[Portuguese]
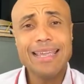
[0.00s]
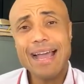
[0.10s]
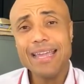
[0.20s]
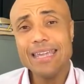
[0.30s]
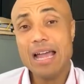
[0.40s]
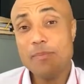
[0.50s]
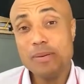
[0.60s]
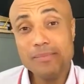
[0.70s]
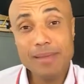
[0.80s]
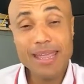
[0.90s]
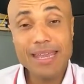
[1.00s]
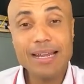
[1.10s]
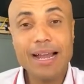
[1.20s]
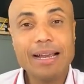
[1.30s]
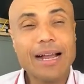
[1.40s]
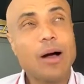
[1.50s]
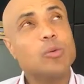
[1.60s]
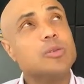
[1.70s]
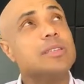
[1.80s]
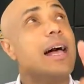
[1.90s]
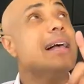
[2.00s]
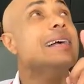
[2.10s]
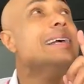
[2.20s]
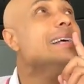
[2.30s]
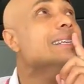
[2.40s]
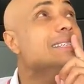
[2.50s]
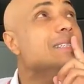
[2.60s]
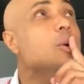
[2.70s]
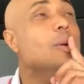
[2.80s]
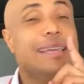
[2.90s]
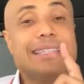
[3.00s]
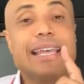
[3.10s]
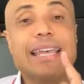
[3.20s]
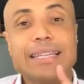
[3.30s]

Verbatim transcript: E aí, a primeira causa de doença